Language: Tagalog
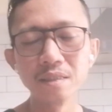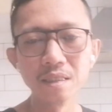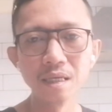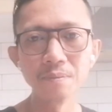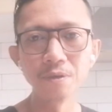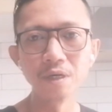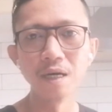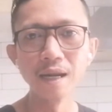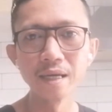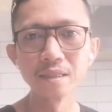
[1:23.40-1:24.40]
Singapore
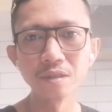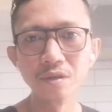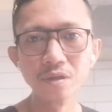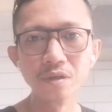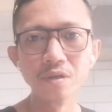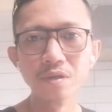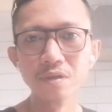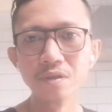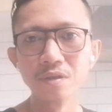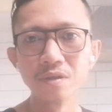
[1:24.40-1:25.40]
Airlines o
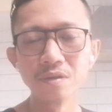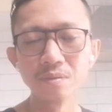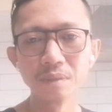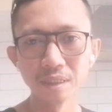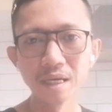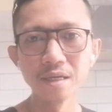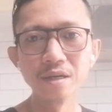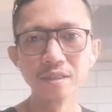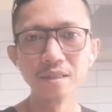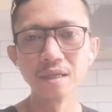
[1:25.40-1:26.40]
basta
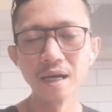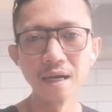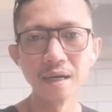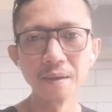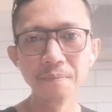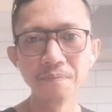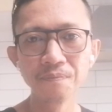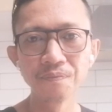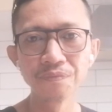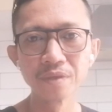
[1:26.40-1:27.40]
yun. Um,
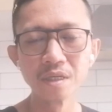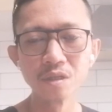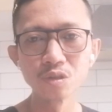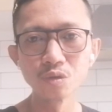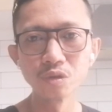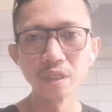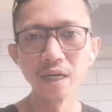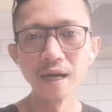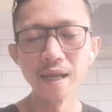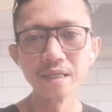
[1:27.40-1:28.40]
Scoot
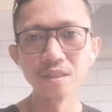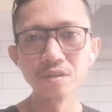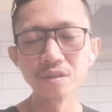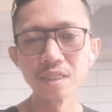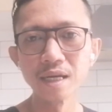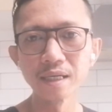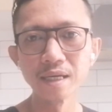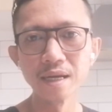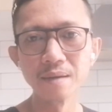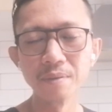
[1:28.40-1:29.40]
Airlines yung
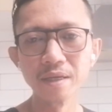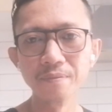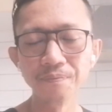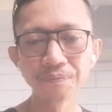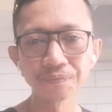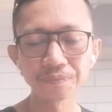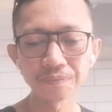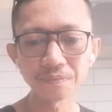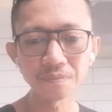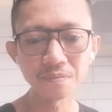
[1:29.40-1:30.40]
sinakyan namin.
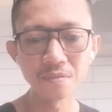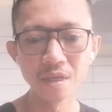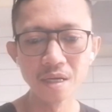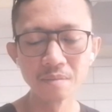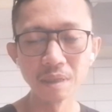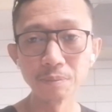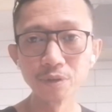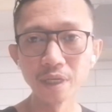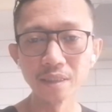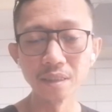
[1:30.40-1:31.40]

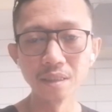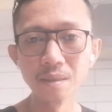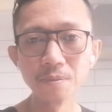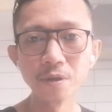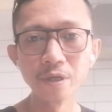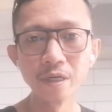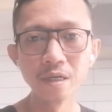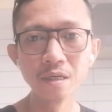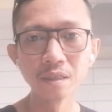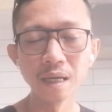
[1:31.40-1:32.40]
Papuntang Singapore,
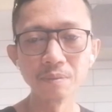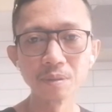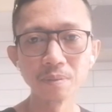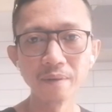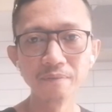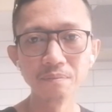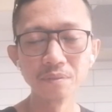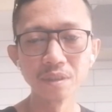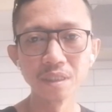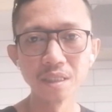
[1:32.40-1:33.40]
tapos
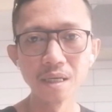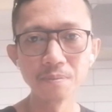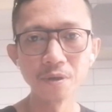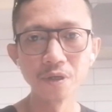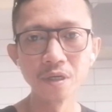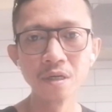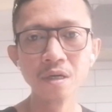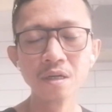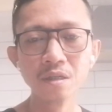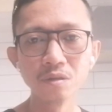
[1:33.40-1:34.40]
from Singapore
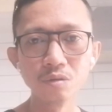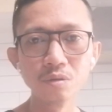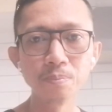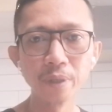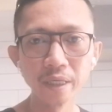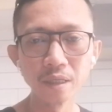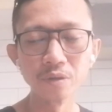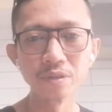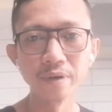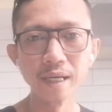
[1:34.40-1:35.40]
to Perth,
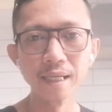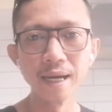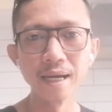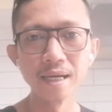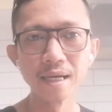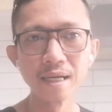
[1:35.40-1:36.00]
Australia.